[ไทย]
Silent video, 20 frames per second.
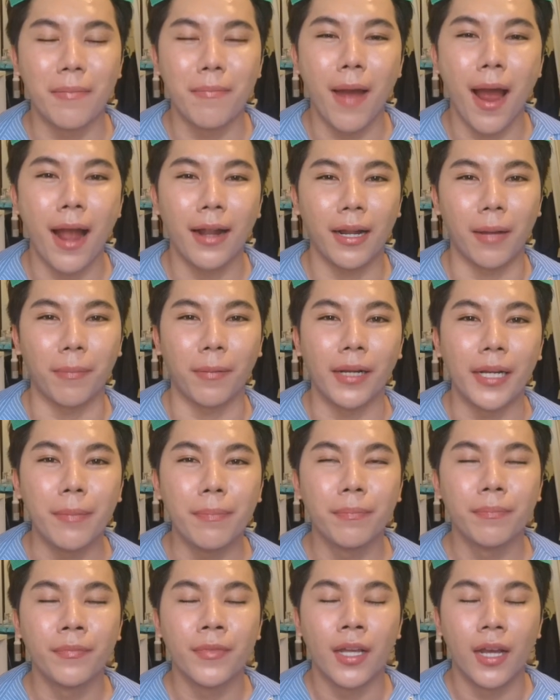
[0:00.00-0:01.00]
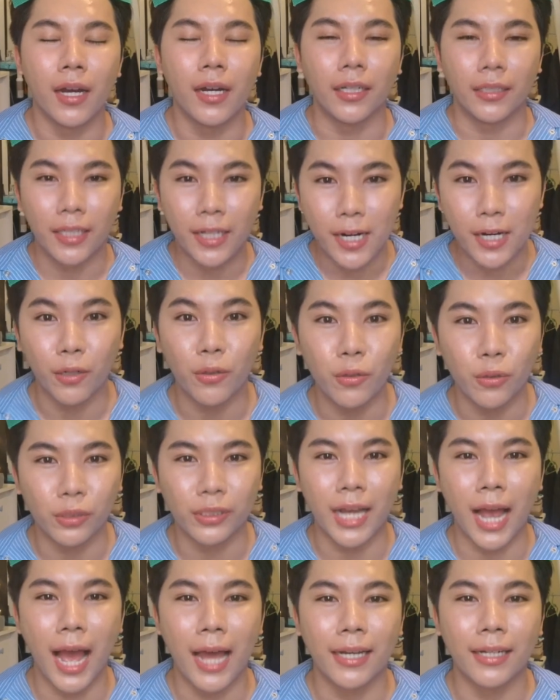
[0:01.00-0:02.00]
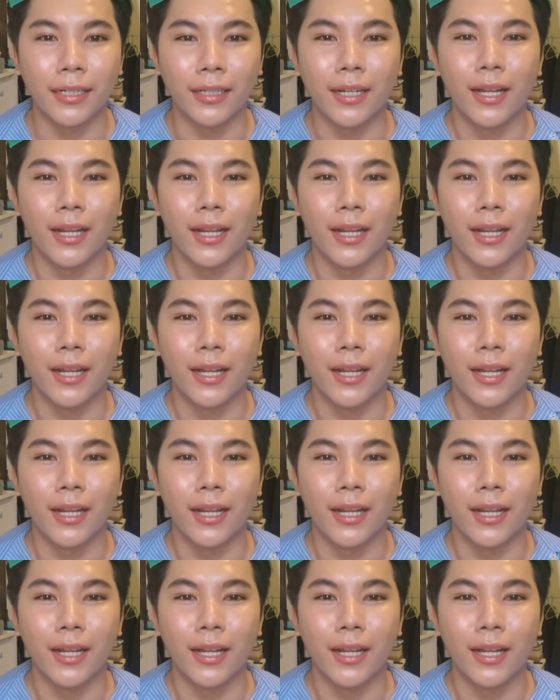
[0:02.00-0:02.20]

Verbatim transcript: มากกับคลิปเออเธอคูชั่น